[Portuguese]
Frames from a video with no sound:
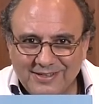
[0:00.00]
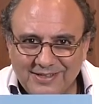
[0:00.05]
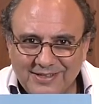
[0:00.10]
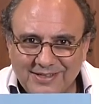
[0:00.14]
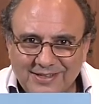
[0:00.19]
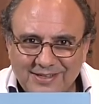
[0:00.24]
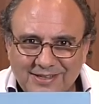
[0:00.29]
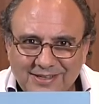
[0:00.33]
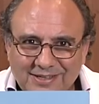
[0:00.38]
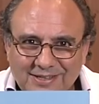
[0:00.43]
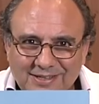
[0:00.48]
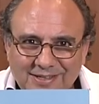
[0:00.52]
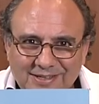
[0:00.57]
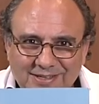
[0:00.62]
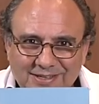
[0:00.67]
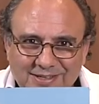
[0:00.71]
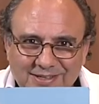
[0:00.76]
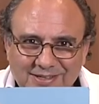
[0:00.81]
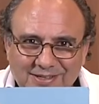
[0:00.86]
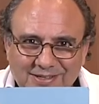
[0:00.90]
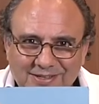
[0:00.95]

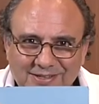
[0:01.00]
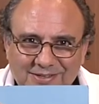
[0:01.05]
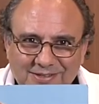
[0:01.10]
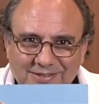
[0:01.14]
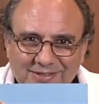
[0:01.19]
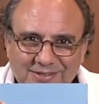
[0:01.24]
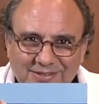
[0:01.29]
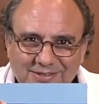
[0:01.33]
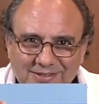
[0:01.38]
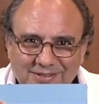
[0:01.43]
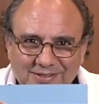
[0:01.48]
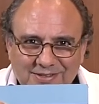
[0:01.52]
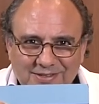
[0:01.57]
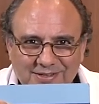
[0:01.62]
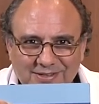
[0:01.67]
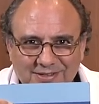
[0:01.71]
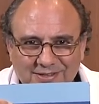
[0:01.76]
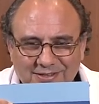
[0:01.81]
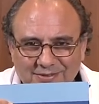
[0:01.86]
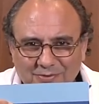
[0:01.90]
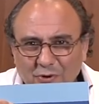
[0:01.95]
eh,
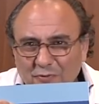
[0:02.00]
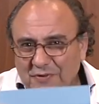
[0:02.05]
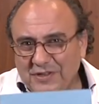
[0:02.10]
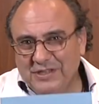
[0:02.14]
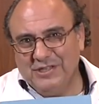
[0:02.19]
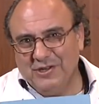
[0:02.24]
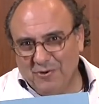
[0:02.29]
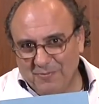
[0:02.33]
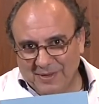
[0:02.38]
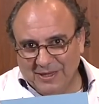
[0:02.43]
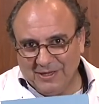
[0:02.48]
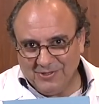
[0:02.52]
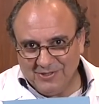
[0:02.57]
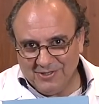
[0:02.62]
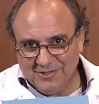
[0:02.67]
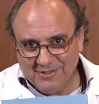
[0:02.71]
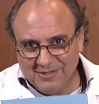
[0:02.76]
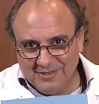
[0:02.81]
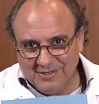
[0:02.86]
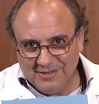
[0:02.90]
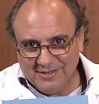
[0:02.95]

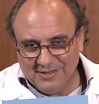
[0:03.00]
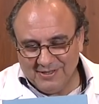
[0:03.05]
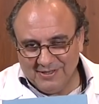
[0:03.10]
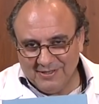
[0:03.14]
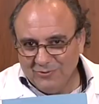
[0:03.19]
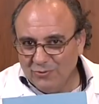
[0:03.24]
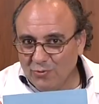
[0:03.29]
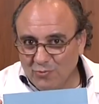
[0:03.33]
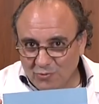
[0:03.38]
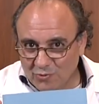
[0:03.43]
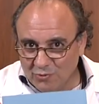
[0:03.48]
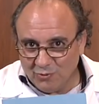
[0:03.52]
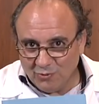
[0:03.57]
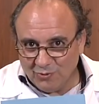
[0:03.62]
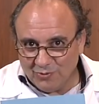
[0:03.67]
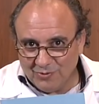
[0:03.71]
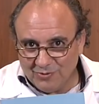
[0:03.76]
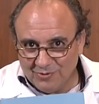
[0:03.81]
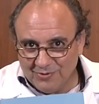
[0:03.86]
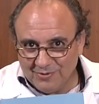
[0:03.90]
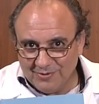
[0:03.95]
oficialmente no
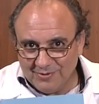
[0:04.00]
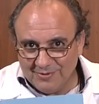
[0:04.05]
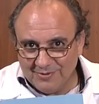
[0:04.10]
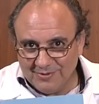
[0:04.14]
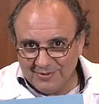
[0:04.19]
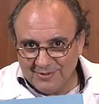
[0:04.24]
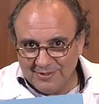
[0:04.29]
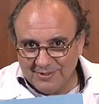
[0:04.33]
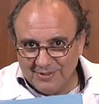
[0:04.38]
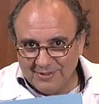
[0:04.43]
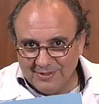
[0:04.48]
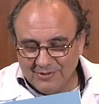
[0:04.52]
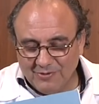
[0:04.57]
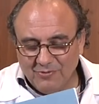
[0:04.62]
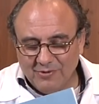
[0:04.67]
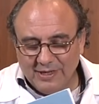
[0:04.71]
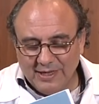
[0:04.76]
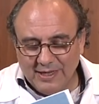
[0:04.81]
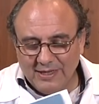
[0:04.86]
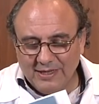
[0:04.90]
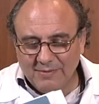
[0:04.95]
mundo. Então, o
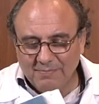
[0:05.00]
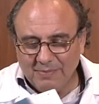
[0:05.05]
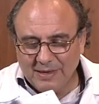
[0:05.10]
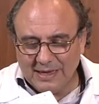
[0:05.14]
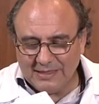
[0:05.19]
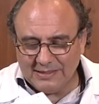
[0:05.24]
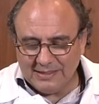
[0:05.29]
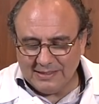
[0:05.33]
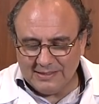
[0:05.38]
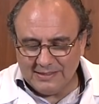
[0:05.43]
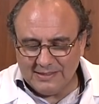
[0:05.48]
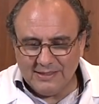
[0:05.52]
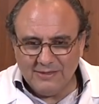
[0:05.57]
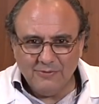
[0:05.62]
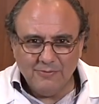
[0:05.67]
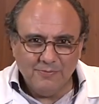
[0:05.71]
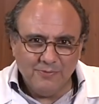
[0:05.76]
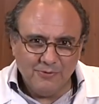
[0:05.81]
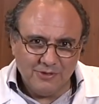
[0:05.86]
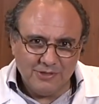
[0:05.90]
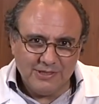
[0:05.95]
reiki passa a ser
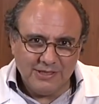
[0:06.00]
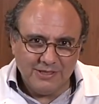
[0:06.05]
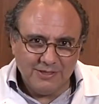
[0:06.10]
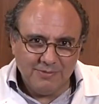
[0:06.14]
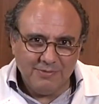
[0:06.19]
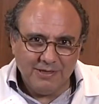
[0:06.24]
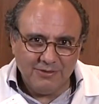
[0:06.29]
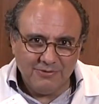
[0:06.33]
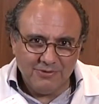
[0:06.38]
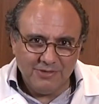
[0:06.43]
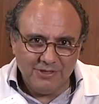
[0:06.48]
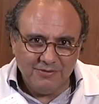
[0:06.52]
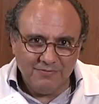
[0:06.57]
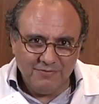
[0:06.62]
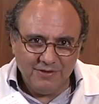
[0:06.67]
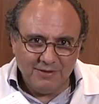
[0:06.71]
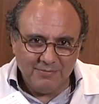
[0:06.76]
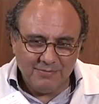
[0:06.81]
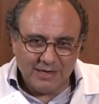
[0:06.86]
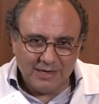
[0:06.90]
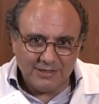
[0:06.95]
um procedimento de
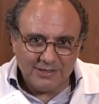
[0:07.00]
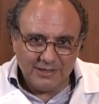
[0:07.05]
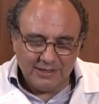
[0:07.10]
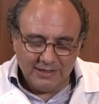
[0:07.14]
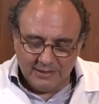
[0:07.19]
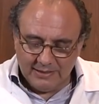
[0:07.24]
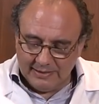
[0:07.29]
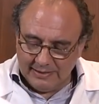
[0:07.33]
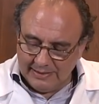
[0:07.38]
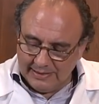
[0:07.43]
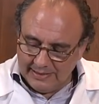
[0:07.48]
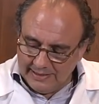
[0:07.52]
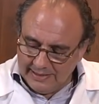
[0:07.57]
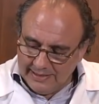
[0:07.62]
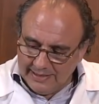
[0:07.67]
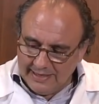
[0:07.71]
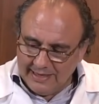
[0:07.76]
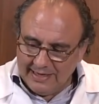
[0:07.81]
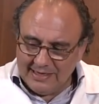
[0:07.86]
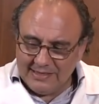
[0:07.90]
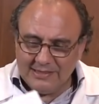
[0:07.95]
enfermagem.
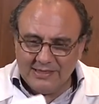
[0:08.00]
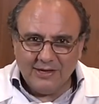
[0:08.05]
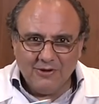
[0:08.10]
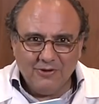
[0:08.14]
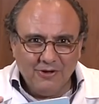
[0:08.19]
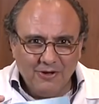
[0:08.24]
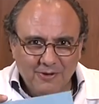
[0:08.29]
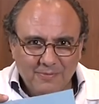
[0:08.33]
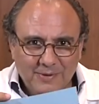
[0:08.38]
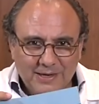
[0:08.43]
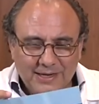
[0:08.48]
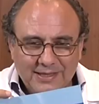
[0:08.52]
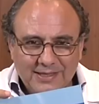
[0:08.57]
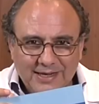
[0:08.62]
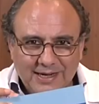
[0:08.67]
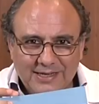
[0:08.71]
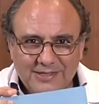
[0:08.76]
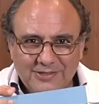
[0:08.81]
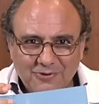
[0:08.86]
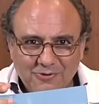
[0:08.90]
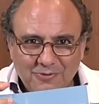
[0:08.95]
Essa obra
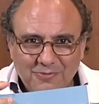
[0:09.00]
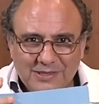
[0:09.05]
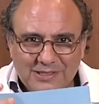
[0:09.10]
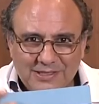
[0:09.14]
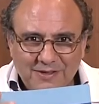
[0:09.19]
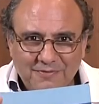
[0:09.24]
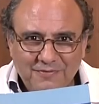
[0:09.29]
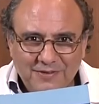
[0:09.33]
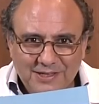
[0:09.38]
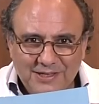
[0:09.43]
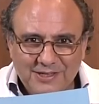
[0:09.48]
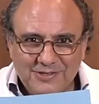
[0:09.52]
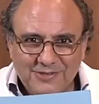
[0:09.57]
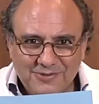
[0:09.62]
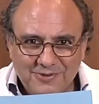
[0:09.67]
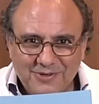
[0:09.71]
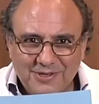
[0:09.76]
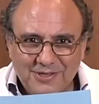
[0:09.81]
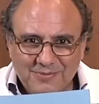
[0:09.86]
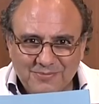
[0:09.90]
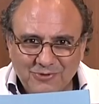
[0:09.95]
traz algumas
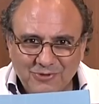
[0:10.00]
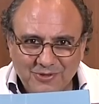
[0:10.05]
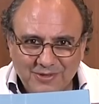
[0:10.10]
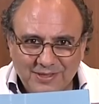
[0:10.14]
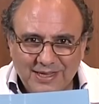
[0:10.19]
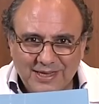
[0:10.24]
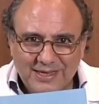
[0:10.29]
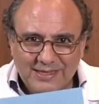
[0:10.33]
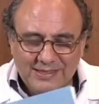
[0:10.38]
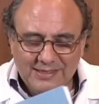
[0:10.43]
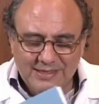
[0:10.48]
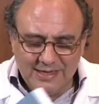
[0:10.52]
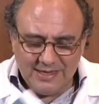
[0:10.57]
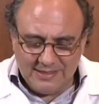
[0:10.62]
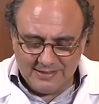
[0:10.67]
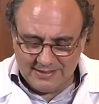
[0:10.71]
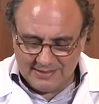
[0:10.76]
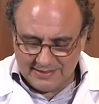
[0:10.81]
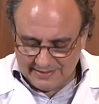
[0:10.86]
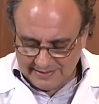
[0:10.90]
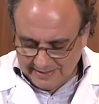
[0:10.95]
definições muito
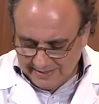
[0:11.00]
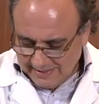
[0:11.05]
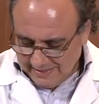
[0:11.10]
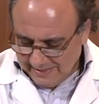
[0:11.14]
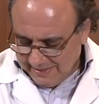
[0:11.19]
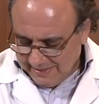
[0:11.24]
interessantes,